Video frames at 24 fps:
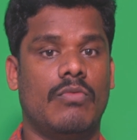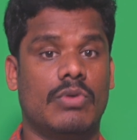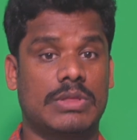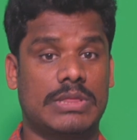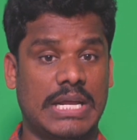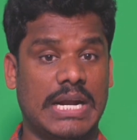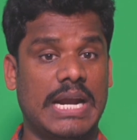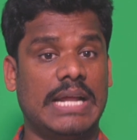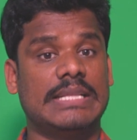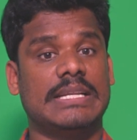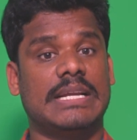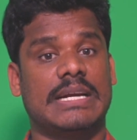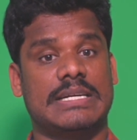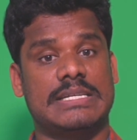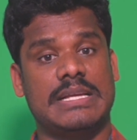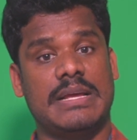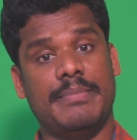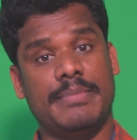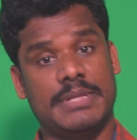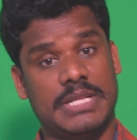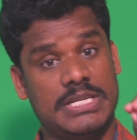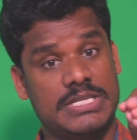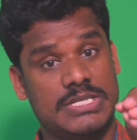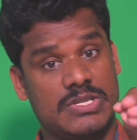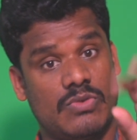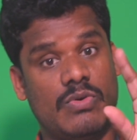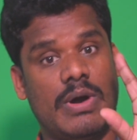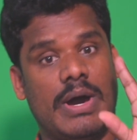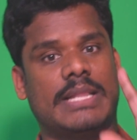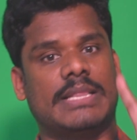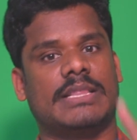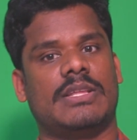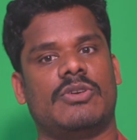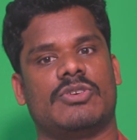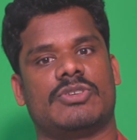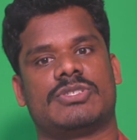ఉత్తరాంధ్రకు సంబంధించిన
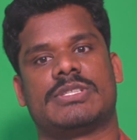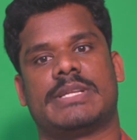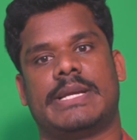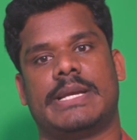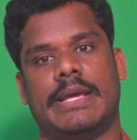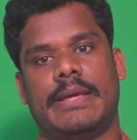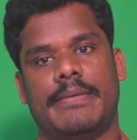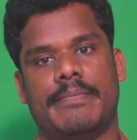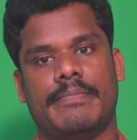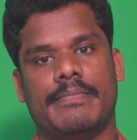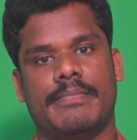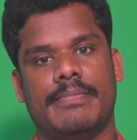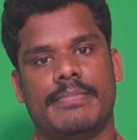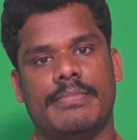వార్తలు వస్తున్నాయి